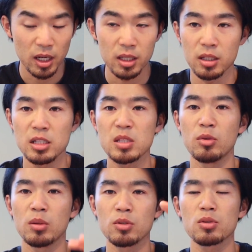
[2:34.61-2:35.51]
あえていつ
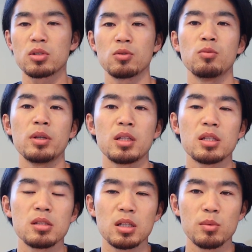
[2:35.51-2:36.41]
もよりも少し多めに
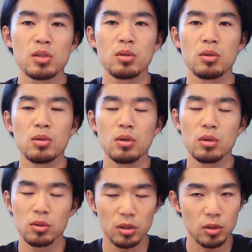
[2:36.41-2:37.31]
炭水化物を
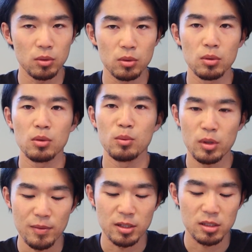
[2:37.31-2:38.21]
取っていこうと
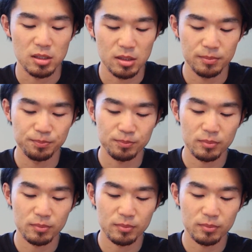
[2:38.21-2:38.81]
思います